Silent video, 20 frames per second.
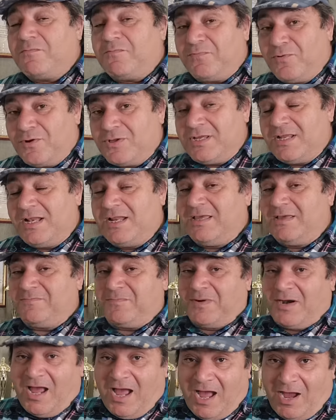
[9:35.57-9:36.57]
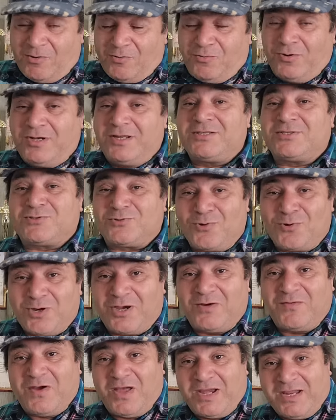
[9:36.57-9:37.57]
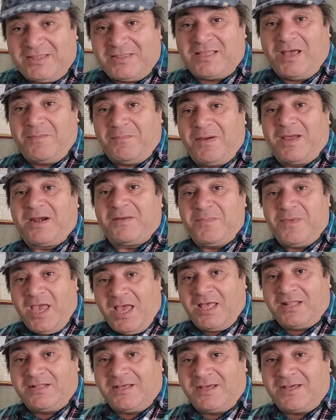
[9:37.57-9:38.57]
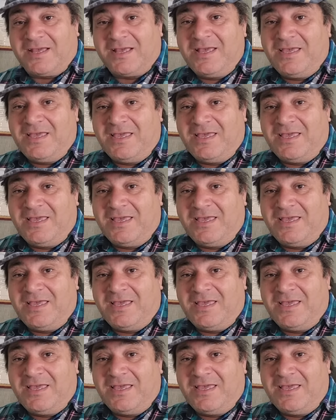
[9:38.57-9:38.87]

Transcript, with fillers: вы поняли, про Агулис он говорит об армянах,